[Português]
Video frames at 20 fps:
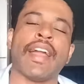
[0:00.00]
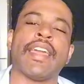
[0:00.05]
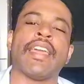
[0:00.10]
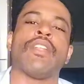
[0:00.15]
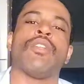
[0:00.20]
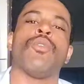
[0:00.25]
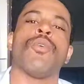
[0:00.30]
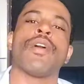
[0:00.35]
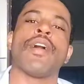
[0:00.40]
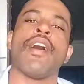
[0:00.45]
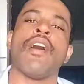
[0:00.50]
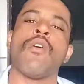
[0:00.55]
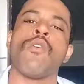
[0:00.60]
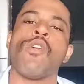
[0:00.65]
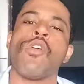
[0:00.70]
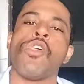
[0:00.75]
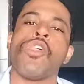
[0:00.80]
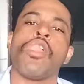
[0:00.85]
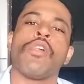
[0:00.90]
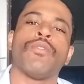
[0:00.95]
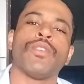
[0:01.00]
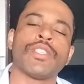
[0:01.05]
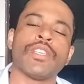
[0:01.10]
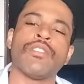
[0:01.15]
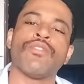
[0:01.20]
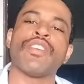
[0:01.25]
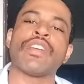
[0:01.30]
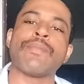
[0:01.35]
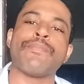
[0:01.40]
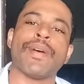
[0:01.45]
local, você não
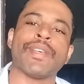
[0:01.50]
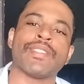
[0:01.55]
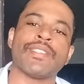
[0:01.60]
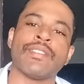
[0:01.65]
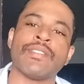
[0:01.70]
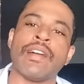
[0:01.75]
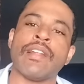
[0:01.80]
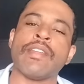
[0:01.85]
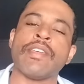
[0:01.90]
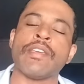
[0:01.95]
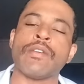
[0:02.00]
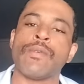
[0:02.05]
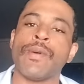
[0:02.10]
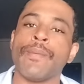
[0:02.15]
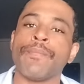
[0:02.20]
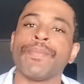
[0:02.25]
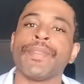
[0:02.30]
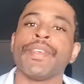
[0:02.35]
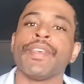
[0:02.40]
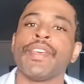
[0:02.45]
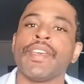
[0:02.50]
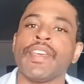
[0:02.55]
fica passando a língua e